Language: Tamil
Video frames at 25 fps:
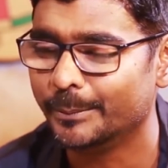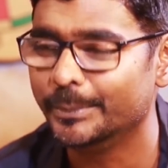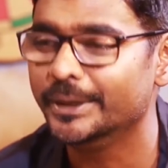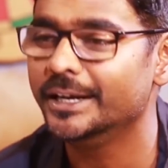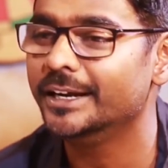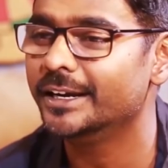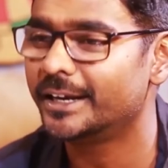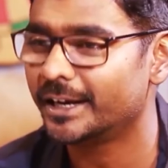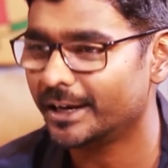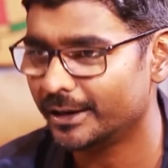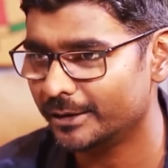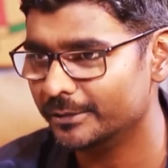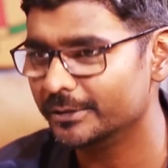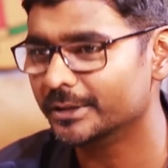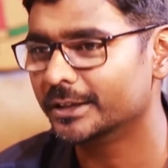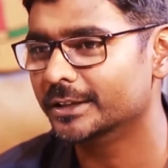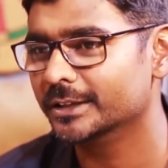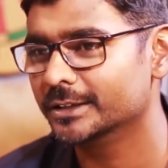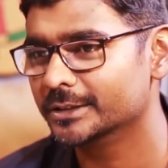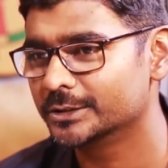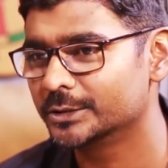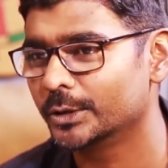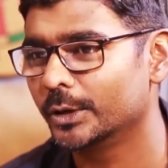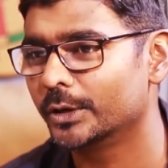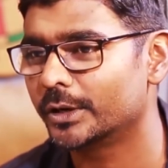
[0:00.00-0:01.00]
அப்படின்ற
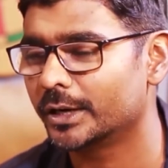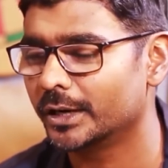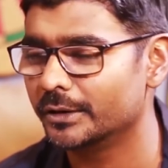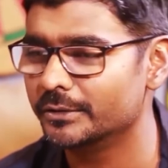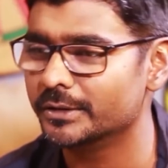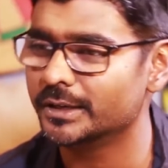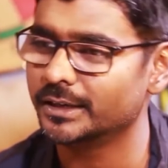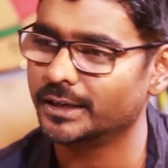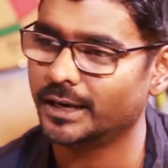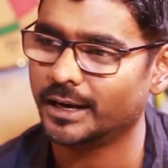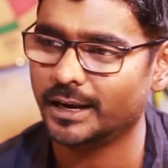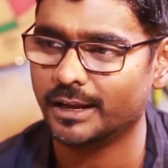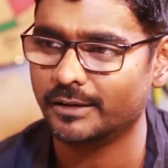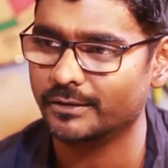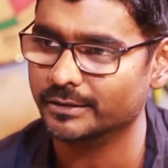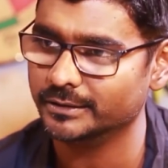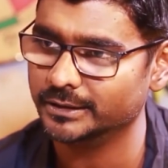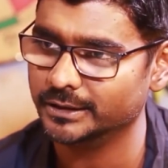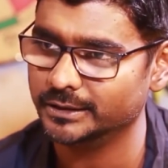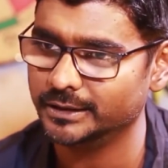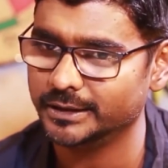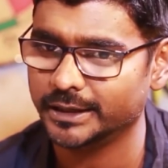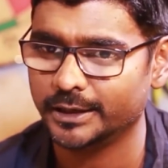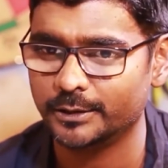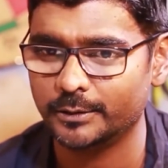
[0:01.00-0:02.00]
அளவுக்கு சொல்கிற அளவுக்கு நல்லா
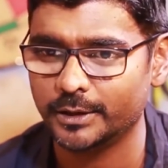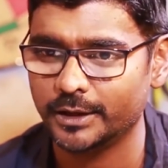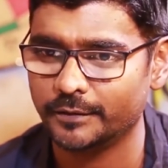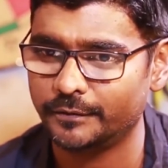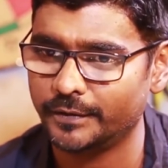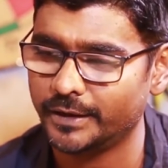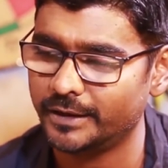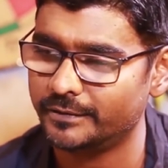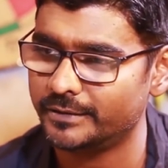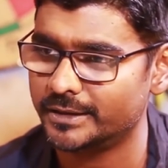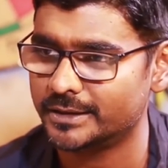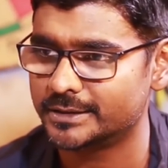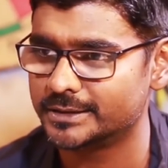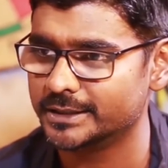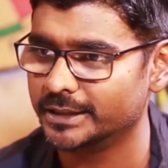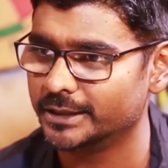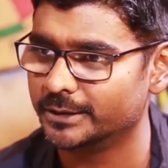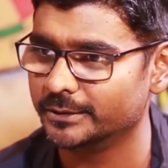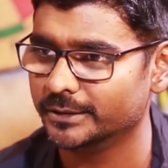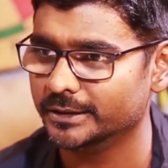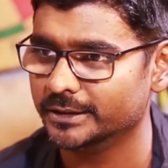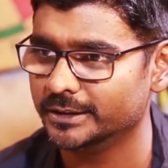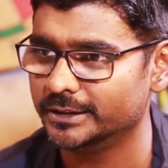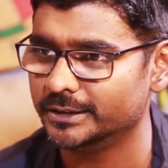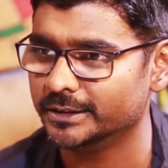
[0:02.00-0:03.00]
வந்தது என்னுடைய ஃபேவரட்
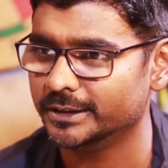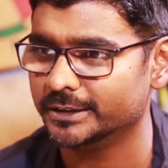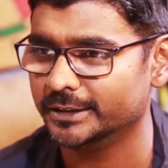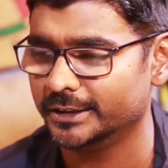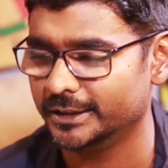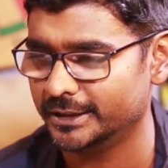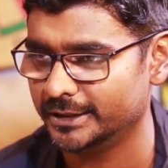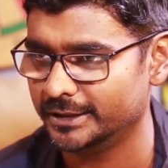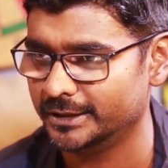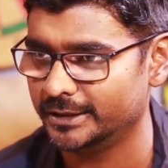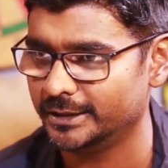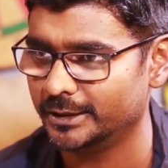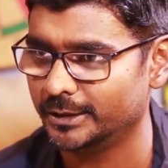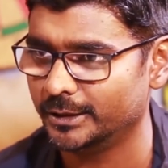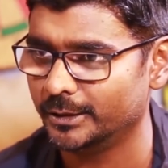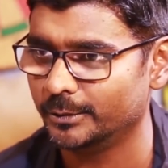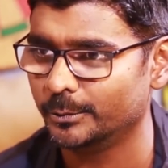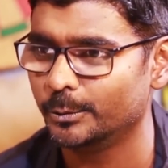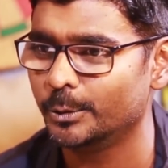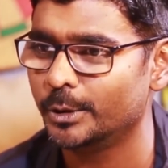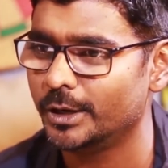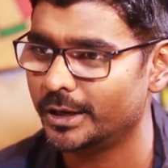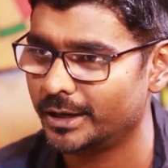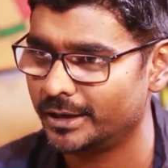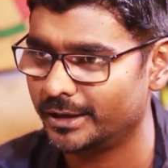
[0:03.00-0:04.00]
செட் வந்து அந்த
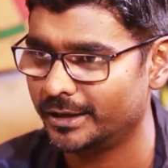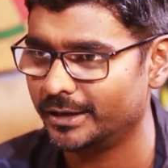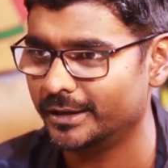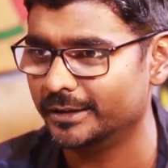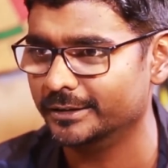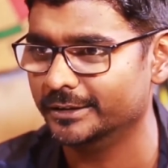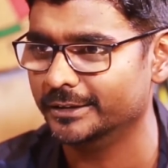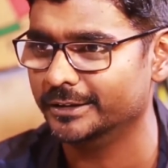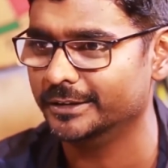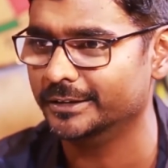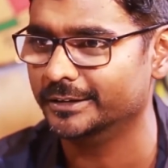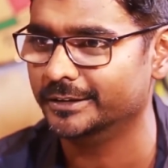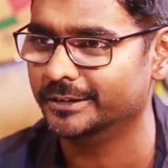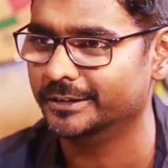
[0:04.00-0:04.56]
ஊழல அந்த